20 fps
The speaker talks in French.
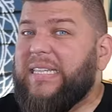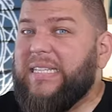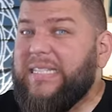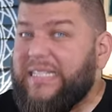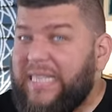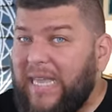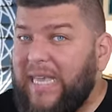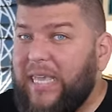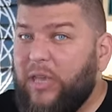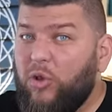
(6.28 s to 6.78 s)

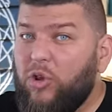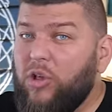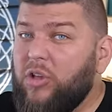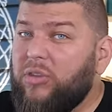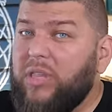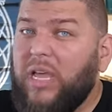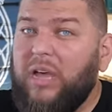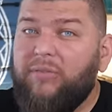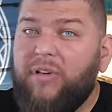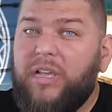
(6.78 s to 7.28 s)
Des archéologues
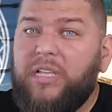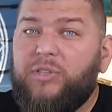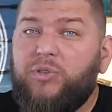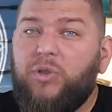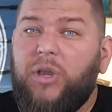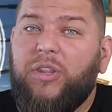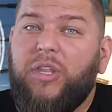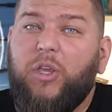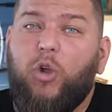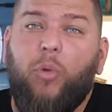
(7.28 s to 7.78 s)
travaillent sur
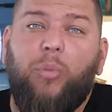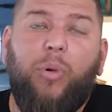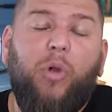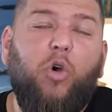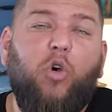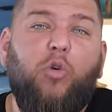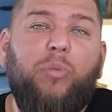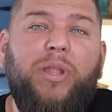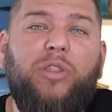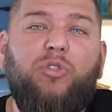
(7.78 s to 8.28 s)
la nécropole
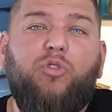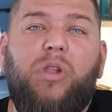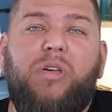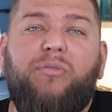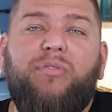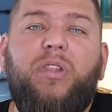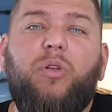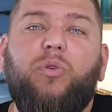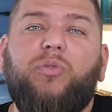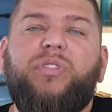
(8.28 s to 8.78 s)
romaine de la
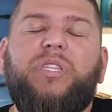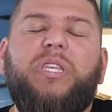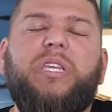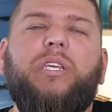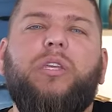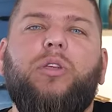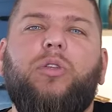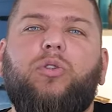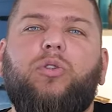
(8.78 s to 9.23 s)
ville antique